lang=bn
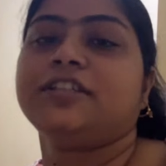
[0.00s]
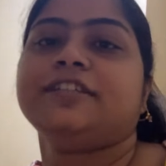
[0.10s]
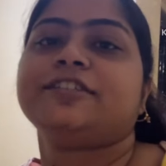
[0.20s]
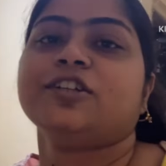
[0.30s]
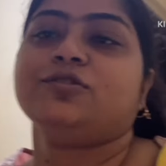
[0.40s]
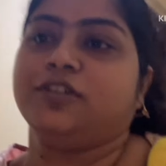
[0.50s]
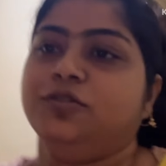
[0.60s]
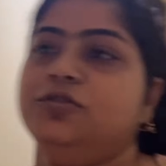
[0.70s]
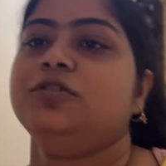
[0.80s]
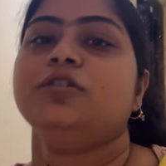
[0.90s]
ছিঁড়ছেও না
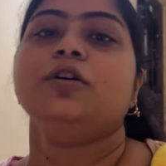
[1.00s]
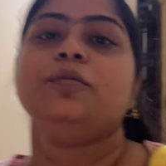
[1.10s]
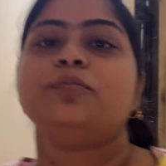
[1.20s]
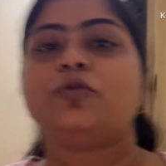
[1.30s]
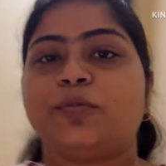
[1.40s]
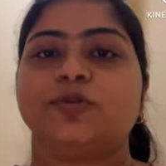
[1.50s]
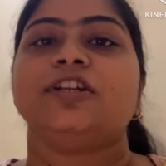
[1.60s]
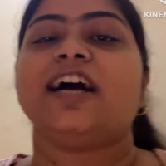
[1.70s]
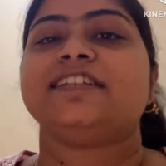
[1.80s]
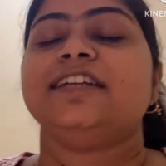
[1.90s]
ওর জন্য
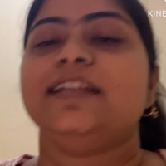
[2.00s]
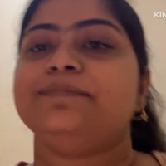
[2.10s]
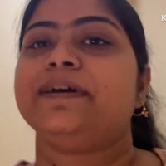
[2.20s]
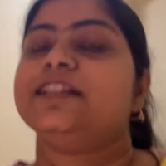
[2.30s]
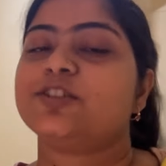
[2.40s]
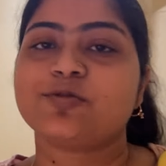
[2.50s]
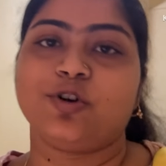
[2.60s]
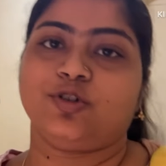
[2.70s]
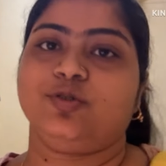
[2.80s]
পুরোপুরি না ছিঁড়লে ফেলতেও কষ্ট